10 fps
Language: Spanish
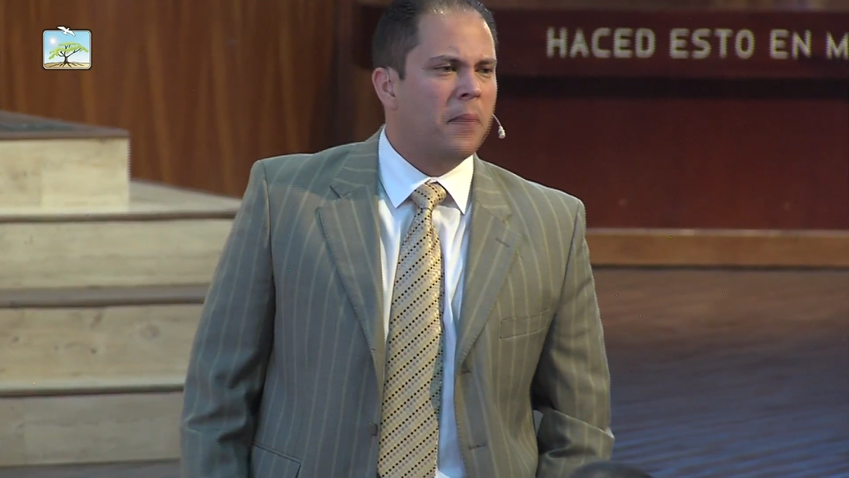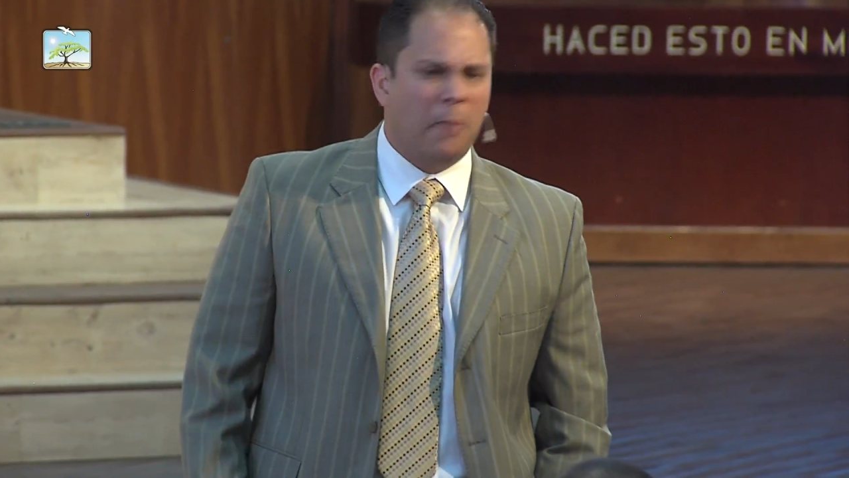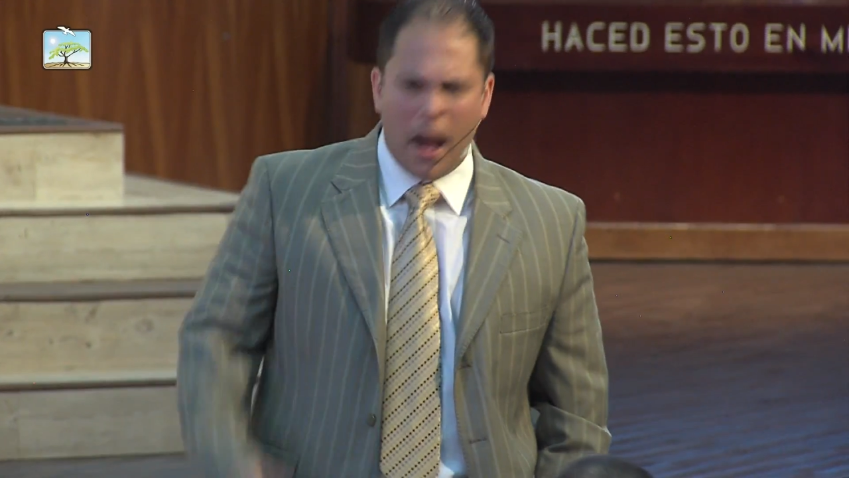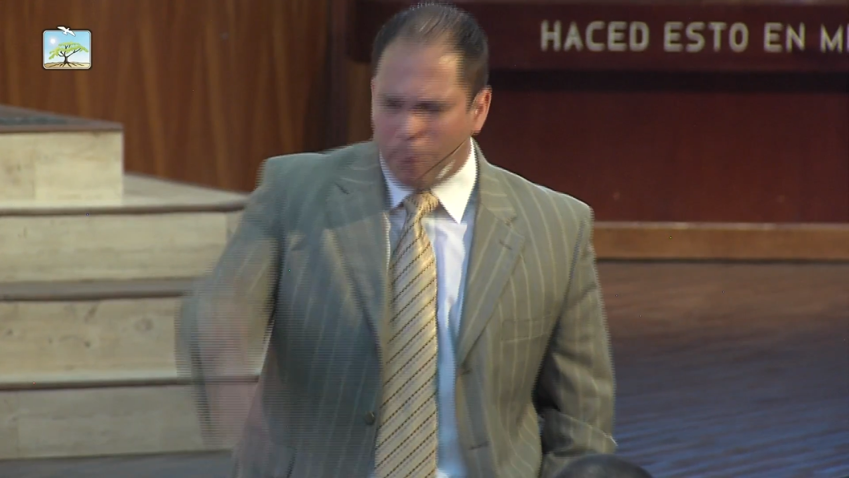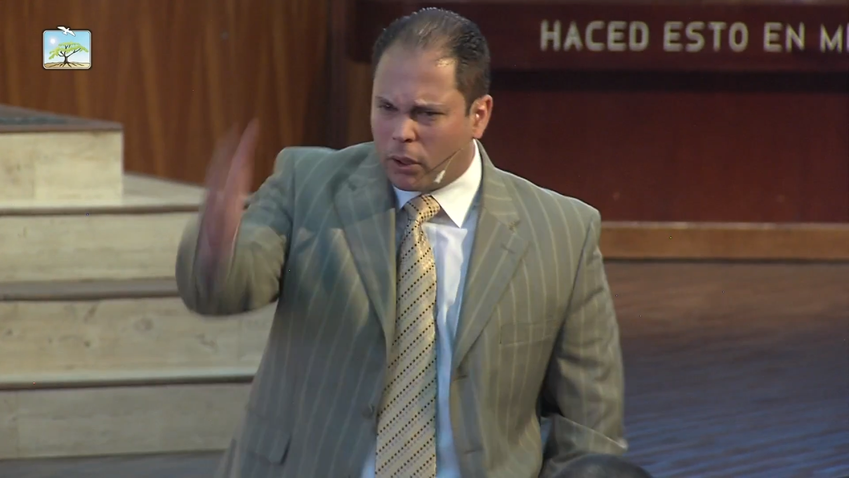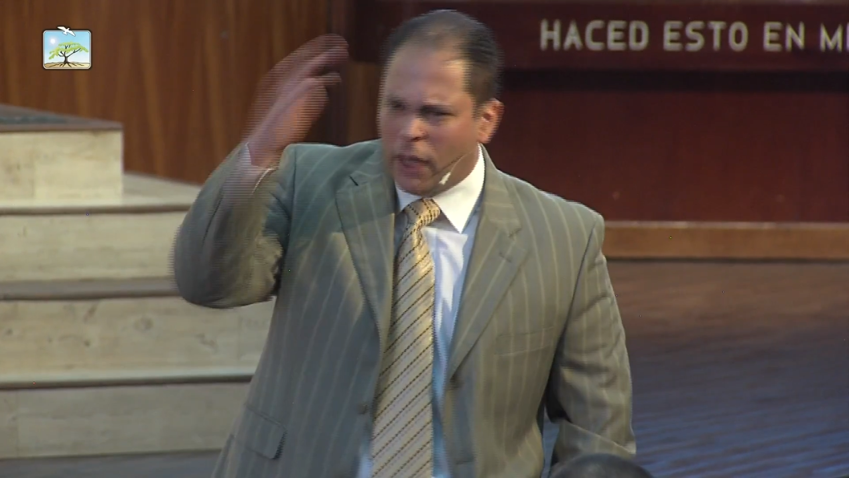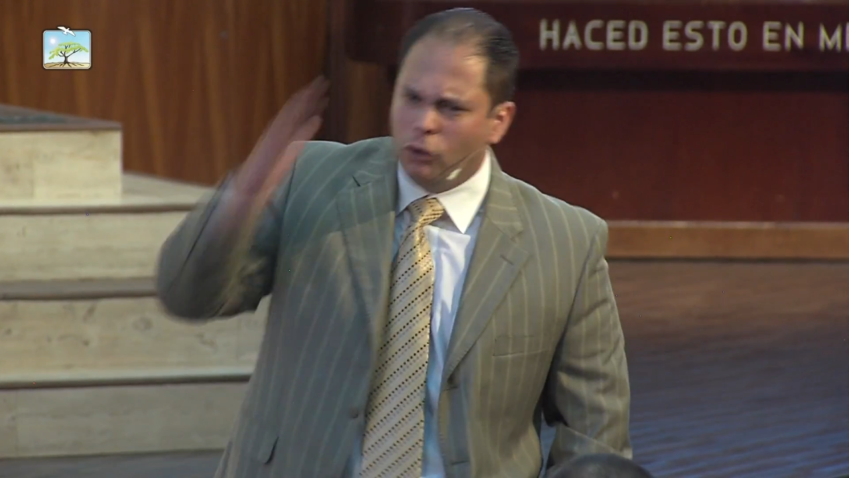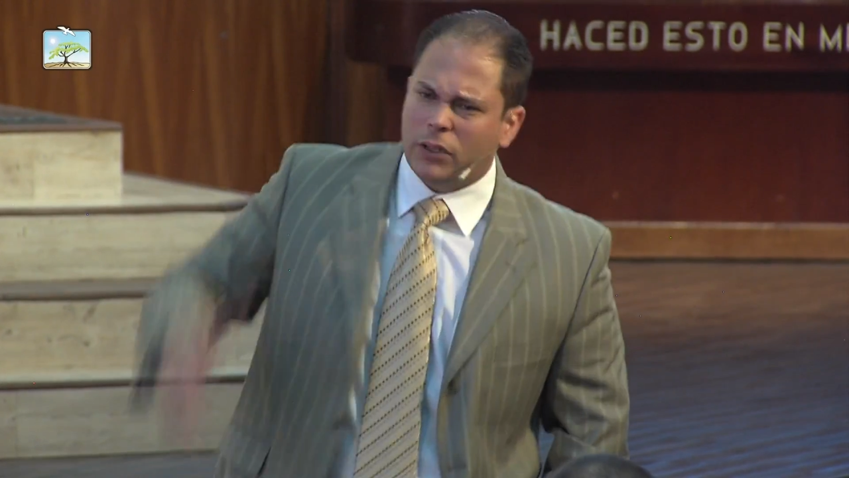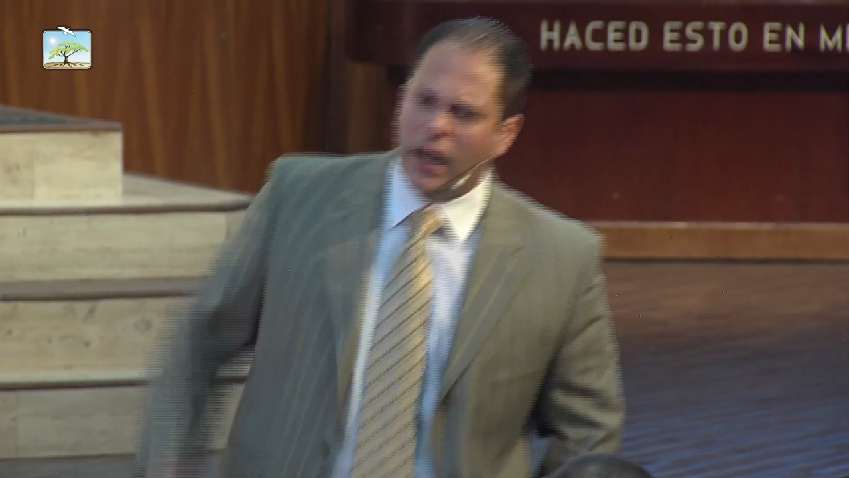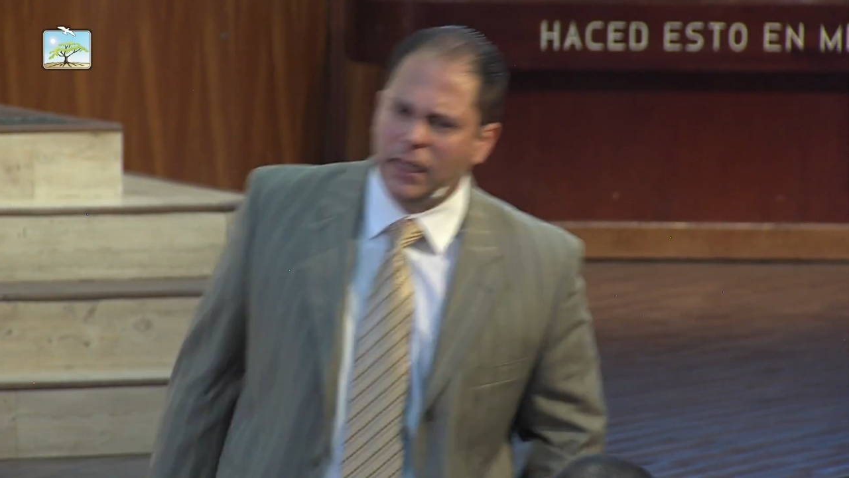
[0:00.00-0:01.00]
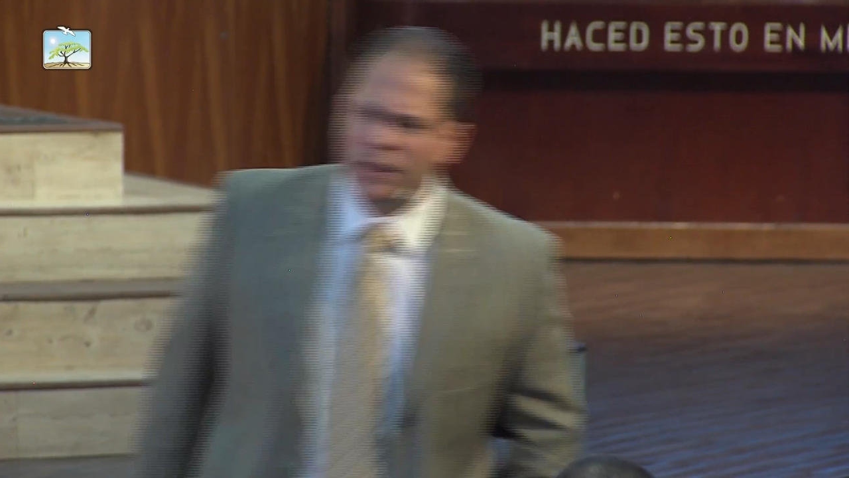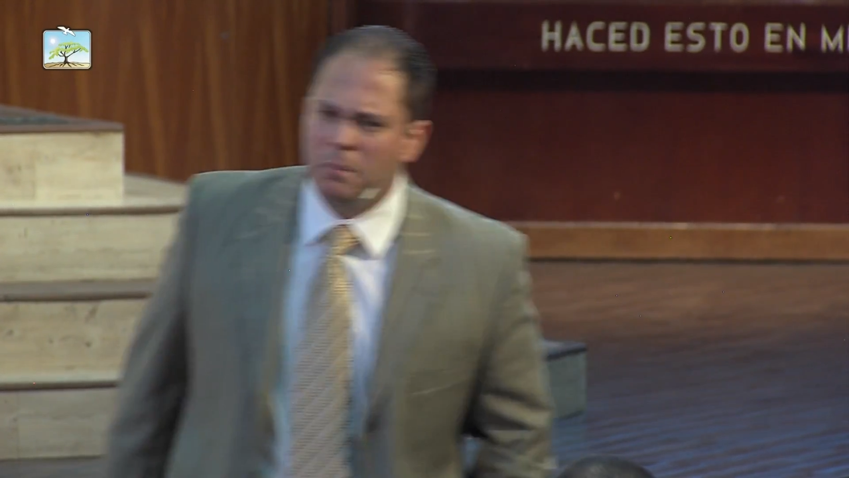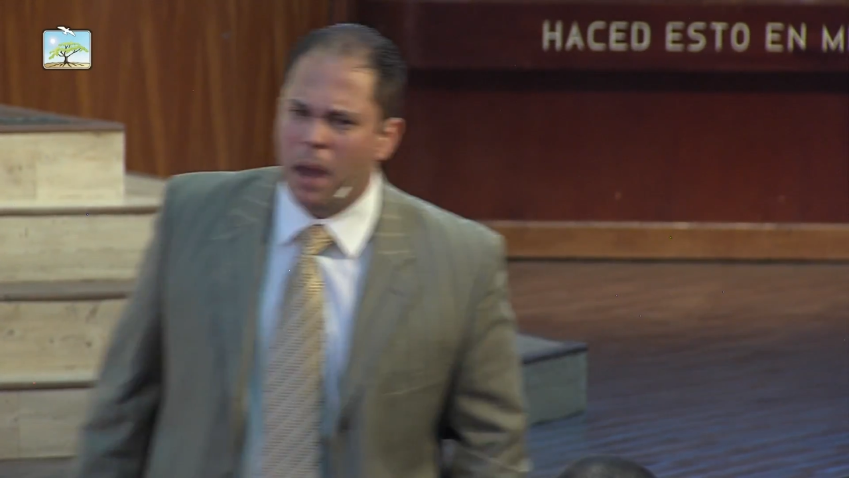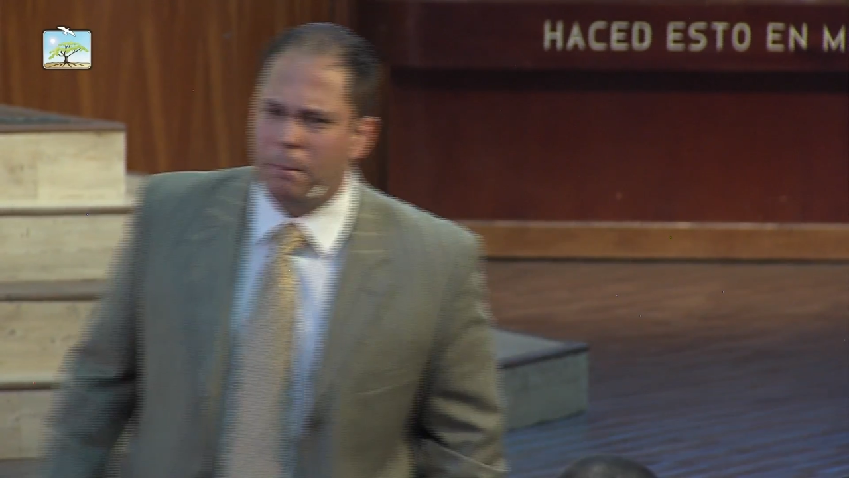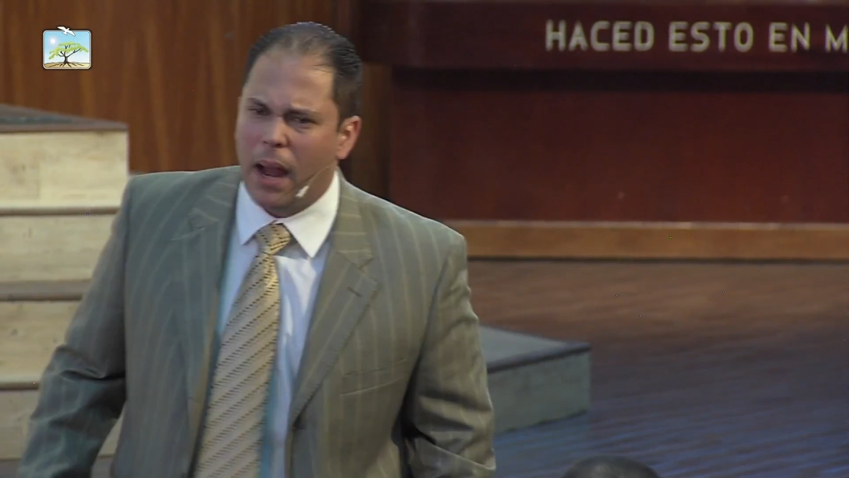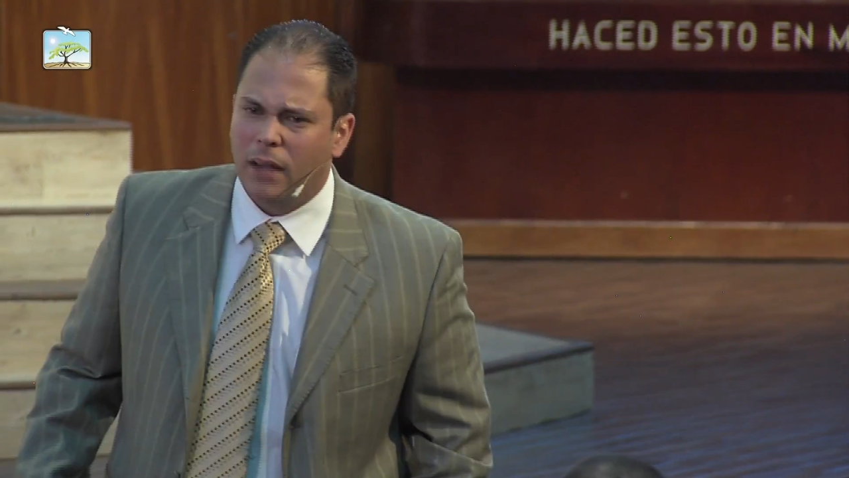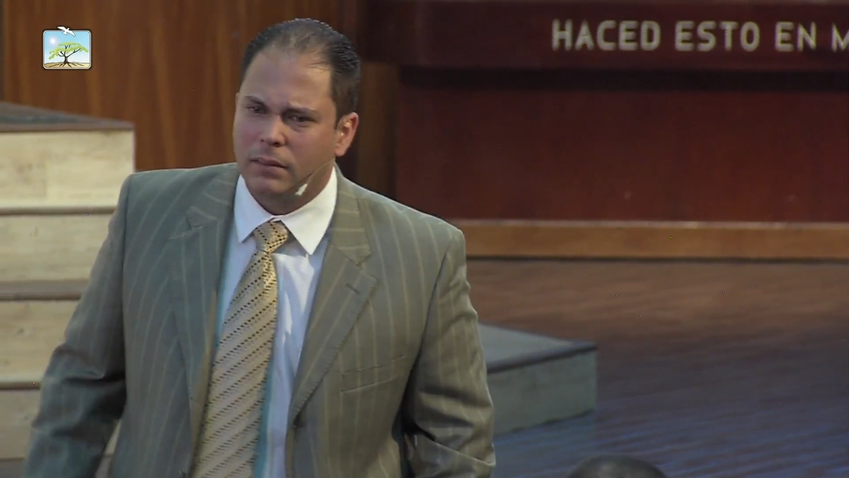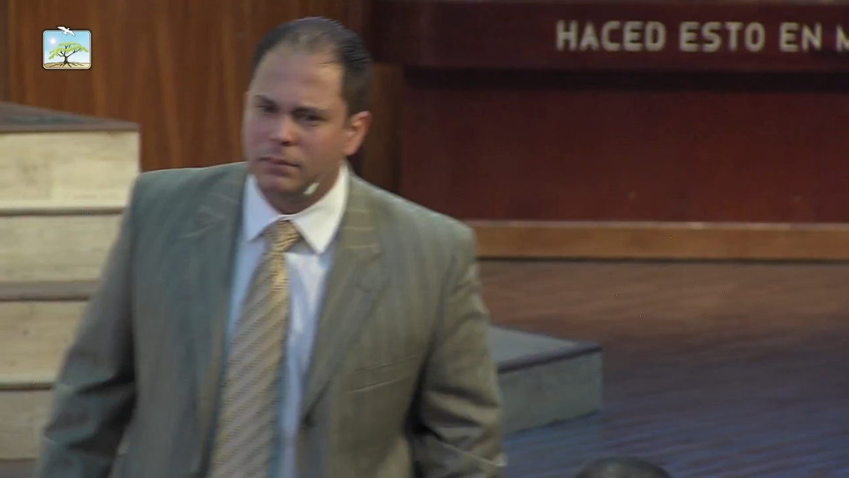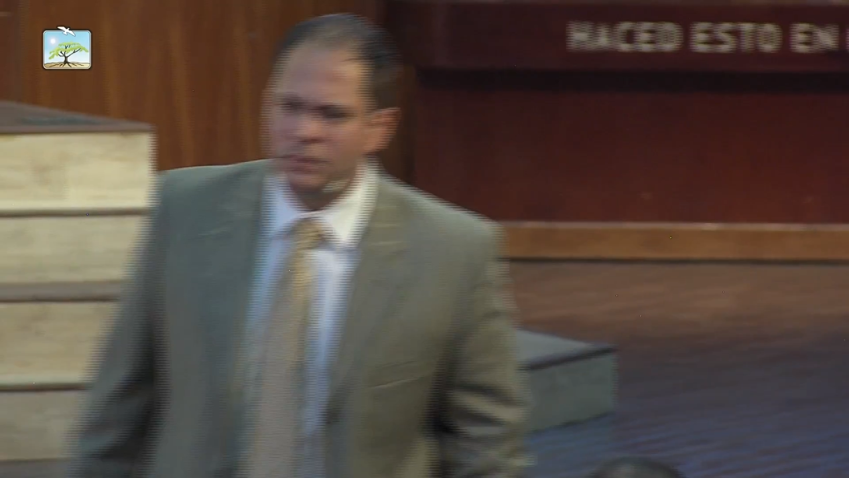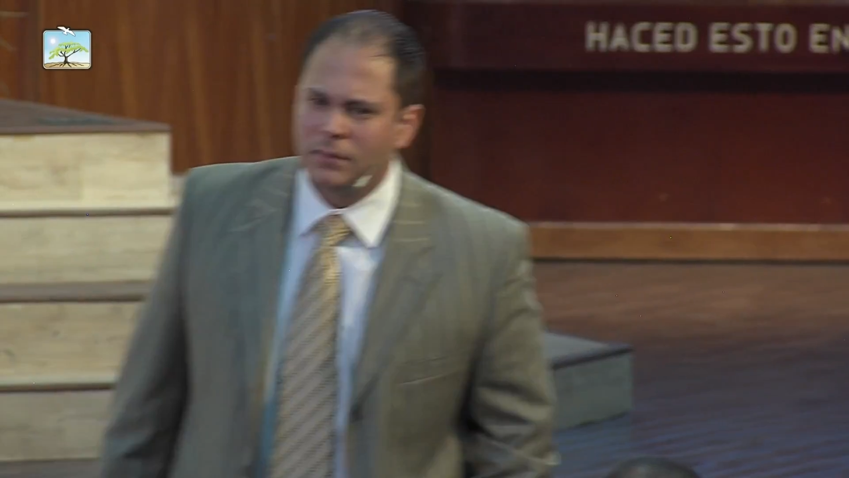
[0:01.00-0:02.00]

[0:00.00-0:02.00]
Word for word: mamá, ¿por qué no trajiste más pan?